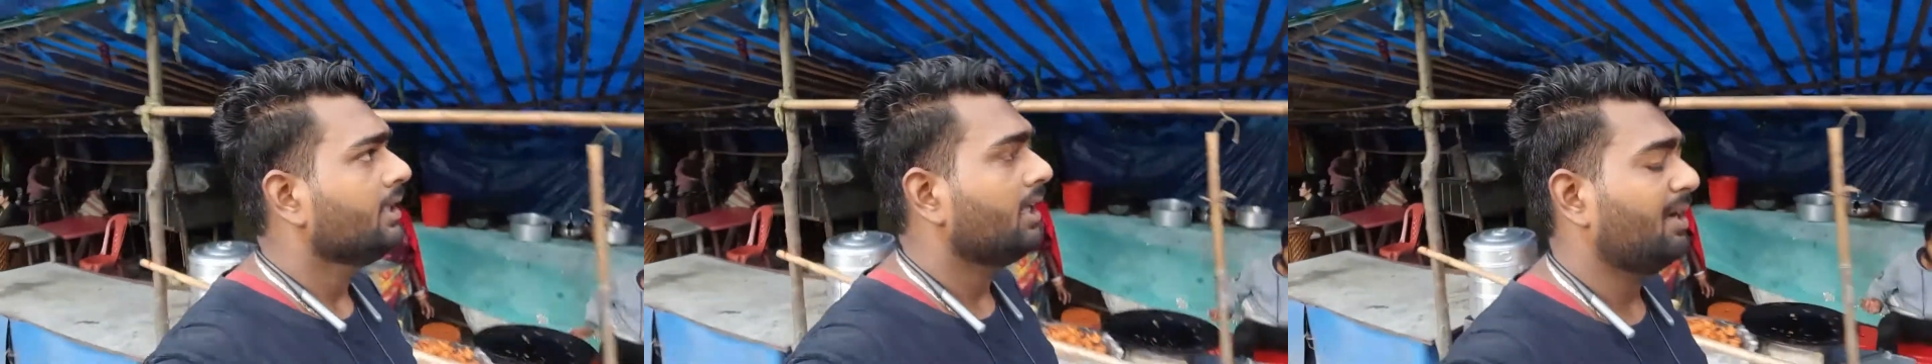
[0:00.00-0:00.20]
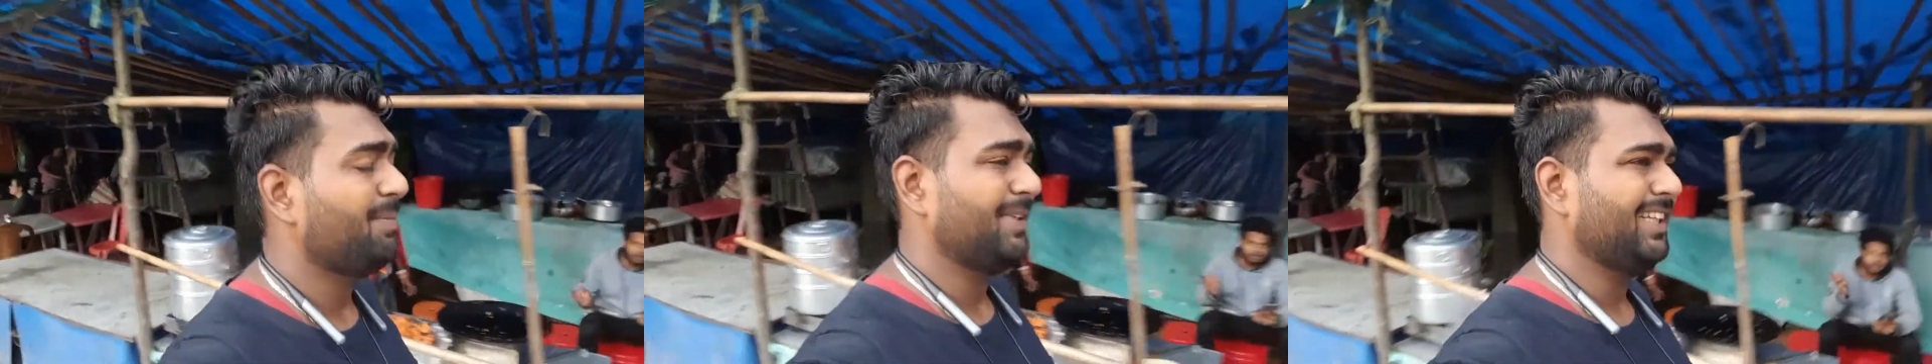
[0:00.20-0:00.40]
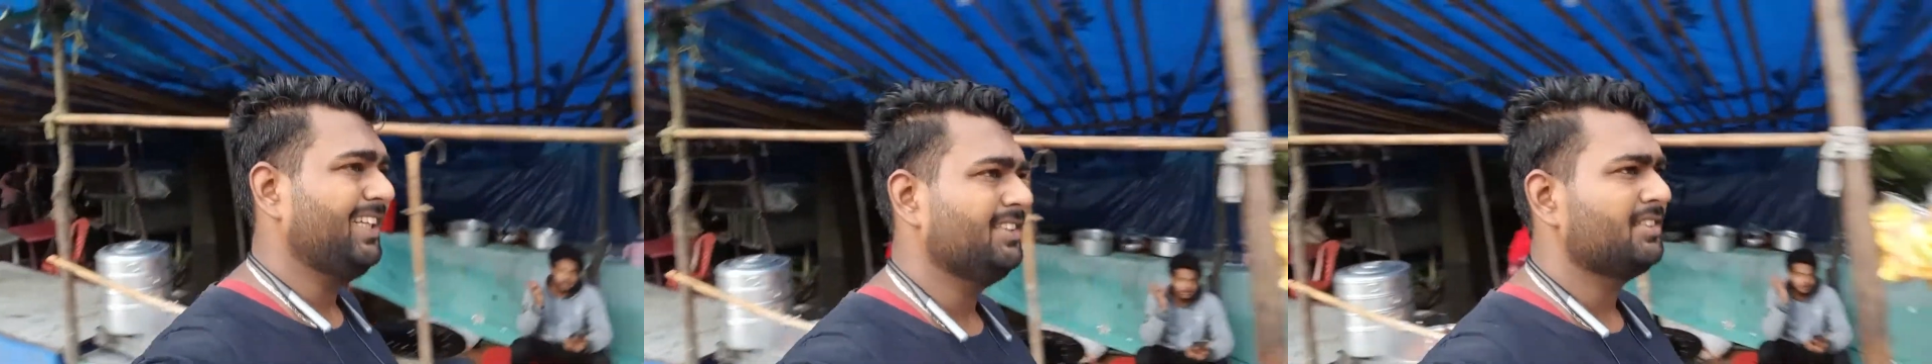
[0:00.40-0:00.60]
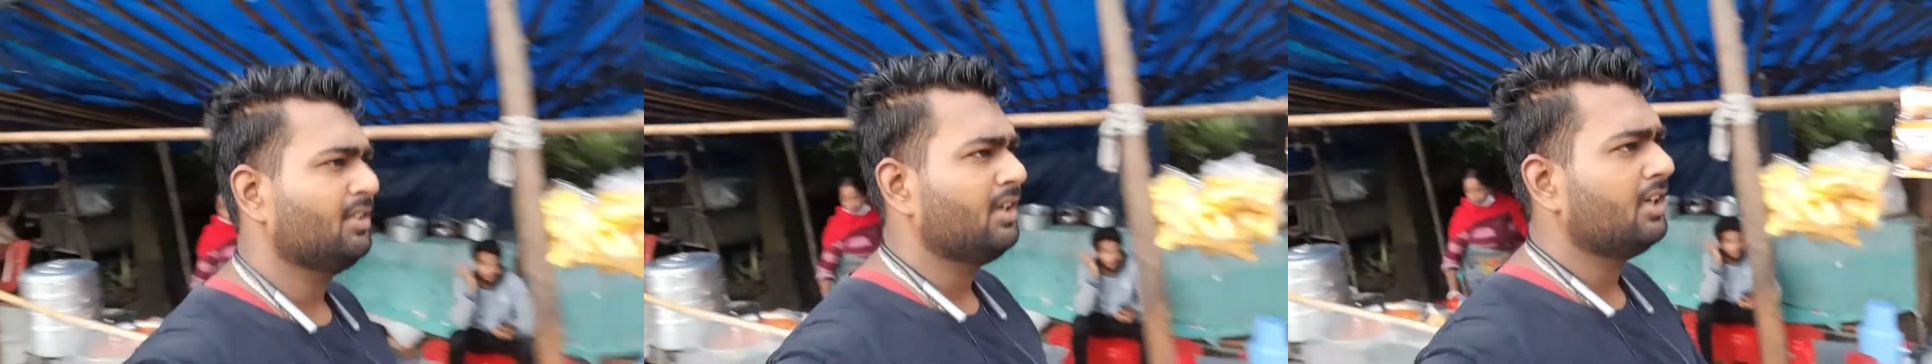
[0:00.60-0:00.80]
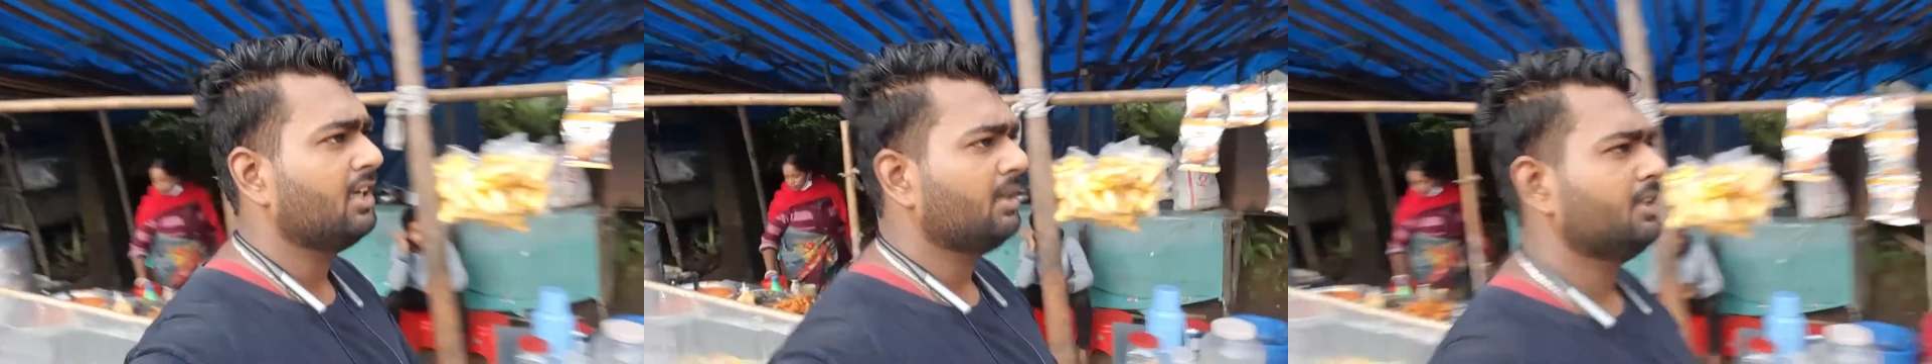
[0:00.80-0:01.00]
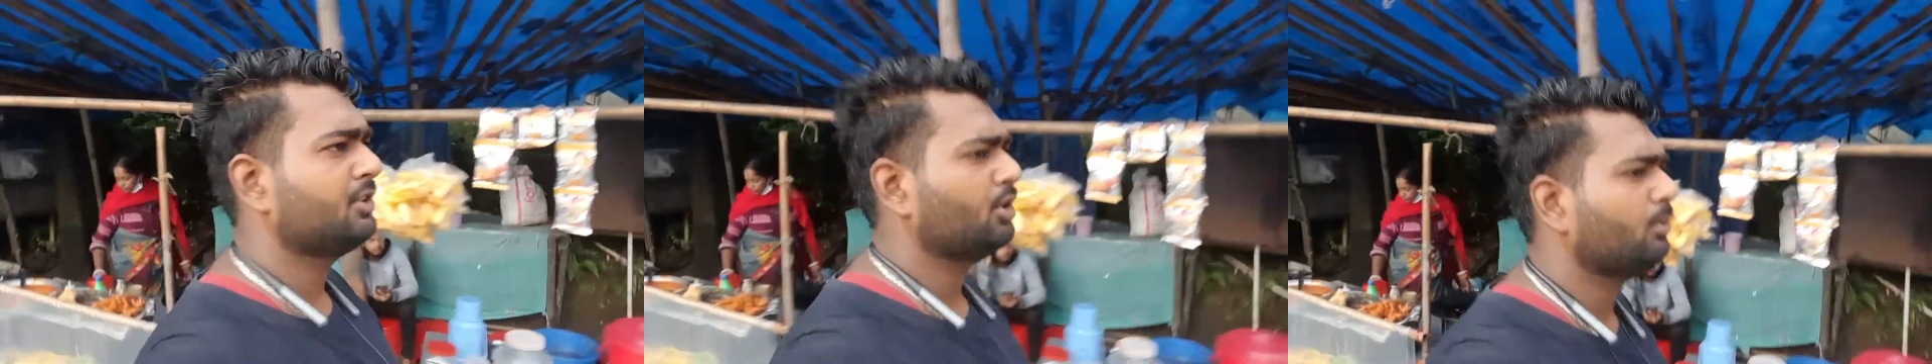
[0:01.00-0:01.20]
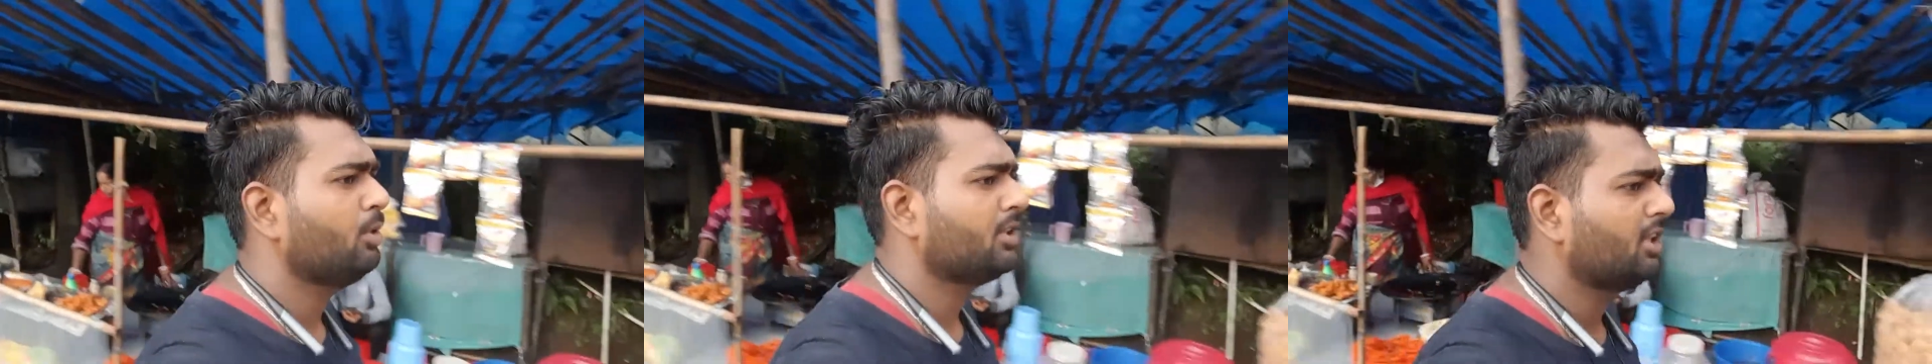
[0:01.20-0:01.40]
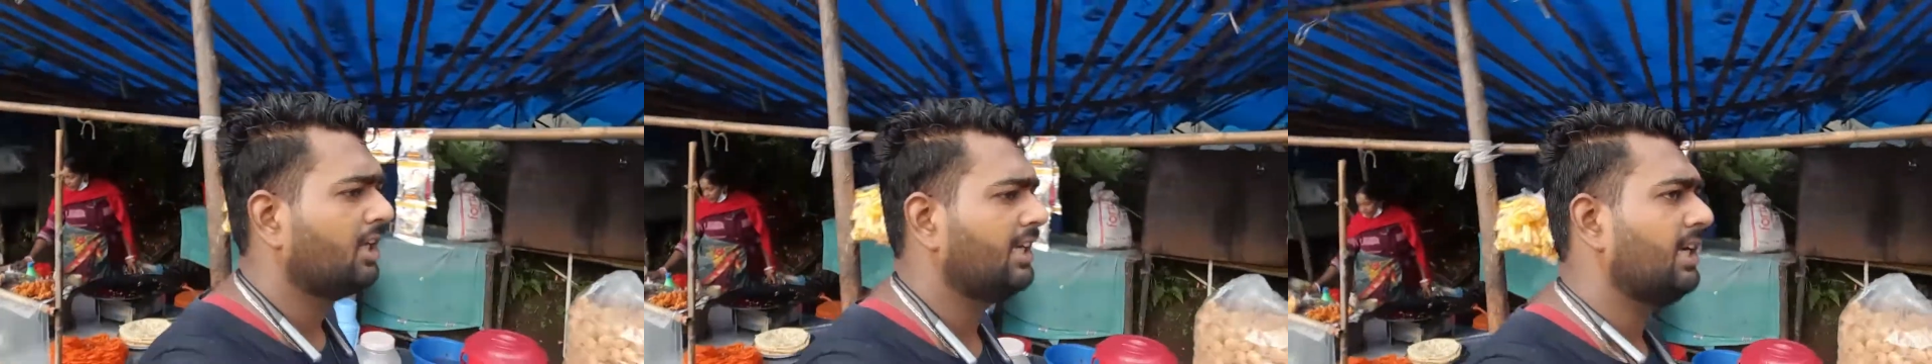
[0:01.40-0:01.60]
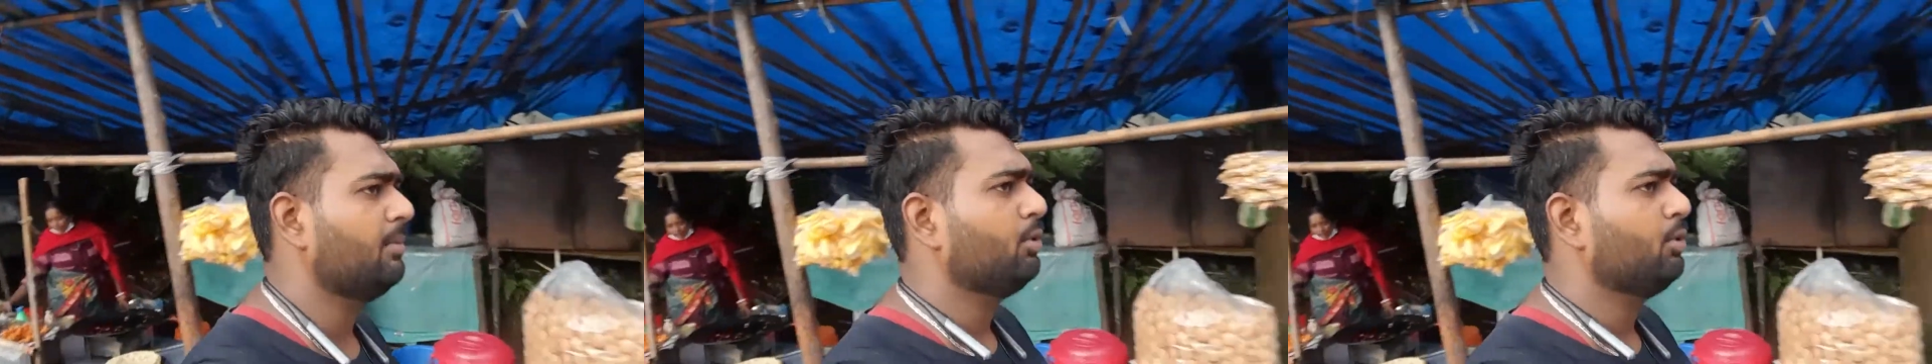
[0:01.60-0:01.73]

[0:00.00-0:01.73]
आप पता नहीं इसी को गणेश टॉक बोलते हैं लेकिन